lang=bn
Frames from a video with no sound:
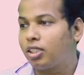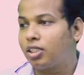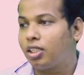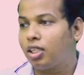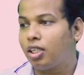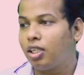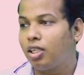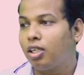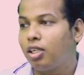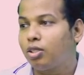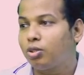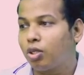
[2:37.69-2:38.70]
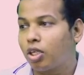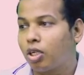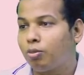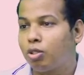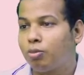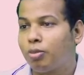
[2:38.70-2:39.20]
থেকে সংখ্যা
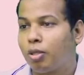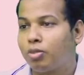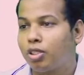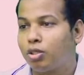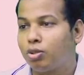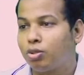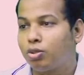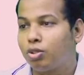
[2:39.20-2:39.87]
বসে বাম দিকে শূন্য দিয়ে